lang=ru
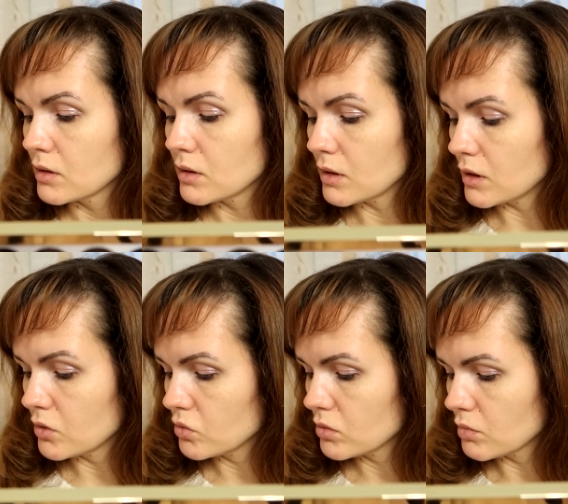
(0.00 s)

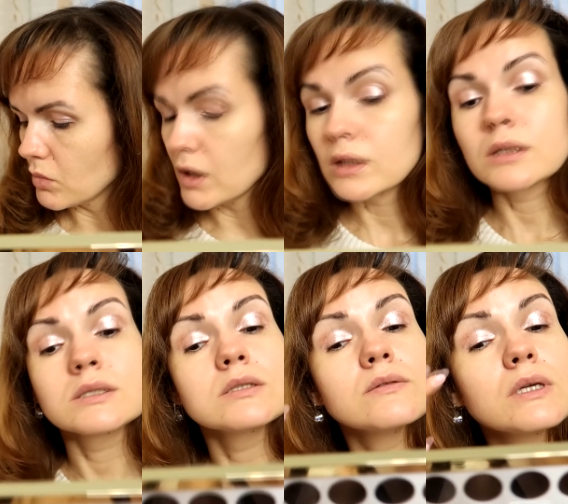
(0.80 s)
дают мало
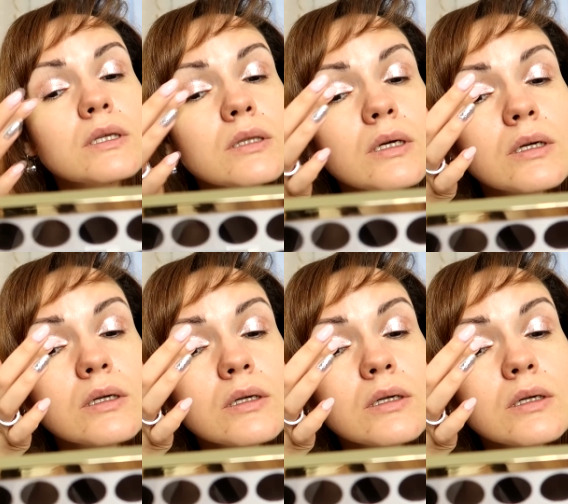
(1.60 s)
цвета.